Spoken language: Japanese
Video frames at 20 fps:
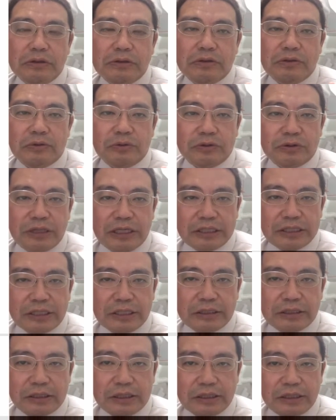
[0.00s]
ちょっと悔し
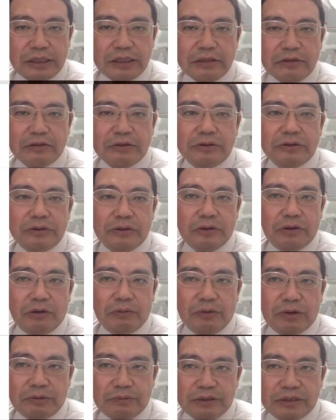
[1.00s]
かったかなというふうに
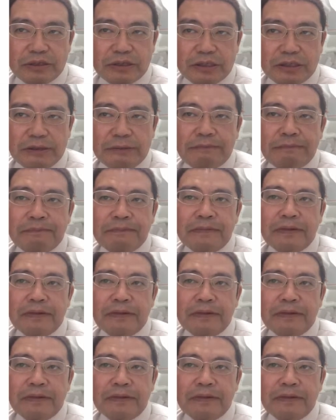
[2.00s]
思いますし、